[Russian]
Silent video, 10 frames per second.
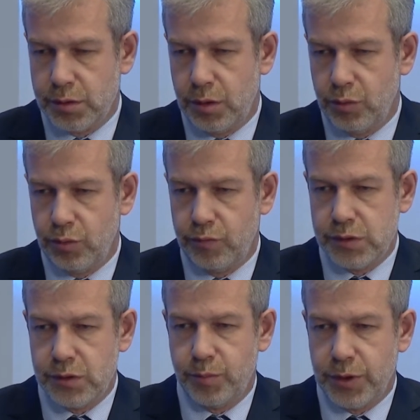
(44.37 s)
следует
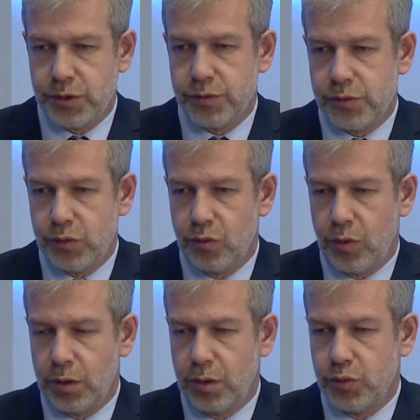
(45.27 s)
вести прежде
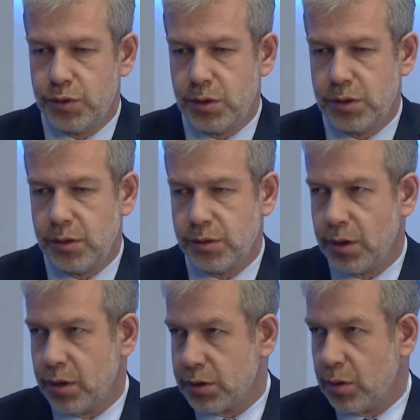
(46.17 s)
всего о
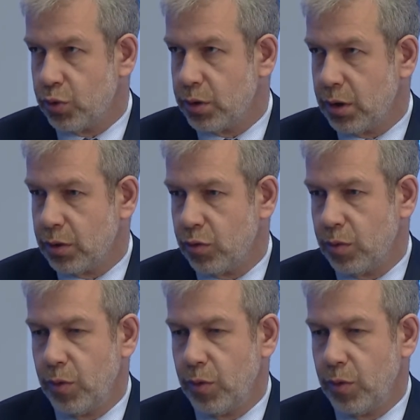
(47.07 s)
научно-исследовательских разработках, которые